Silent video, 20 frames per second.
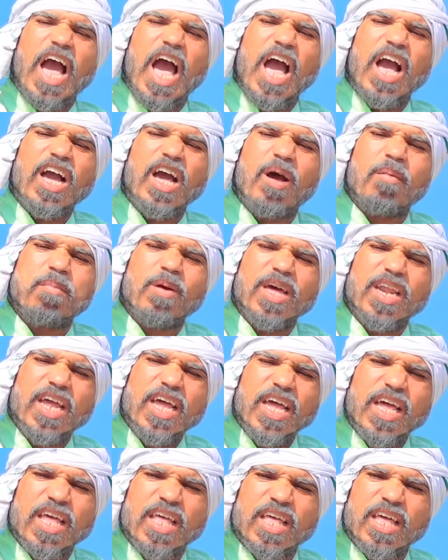कहा खबर
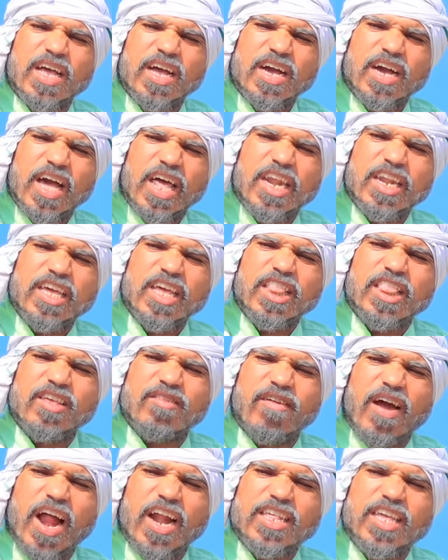है कल की
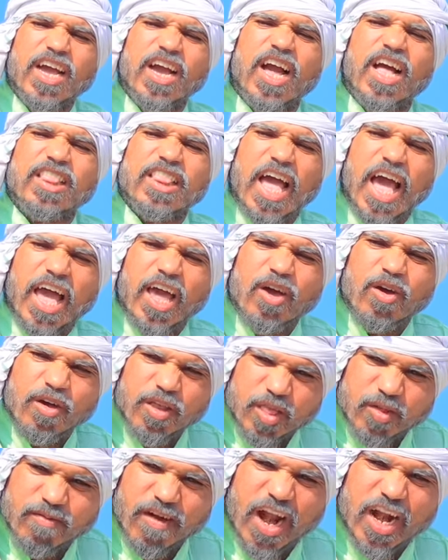दिवाली कदा आ गई
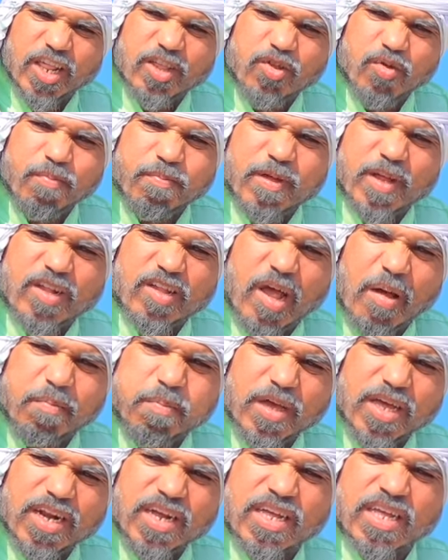दिवाली से पीछे
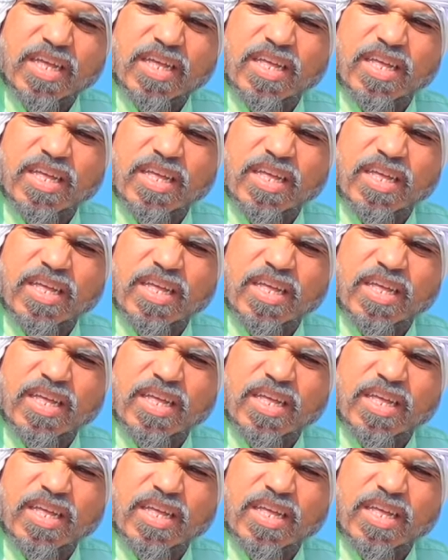फिर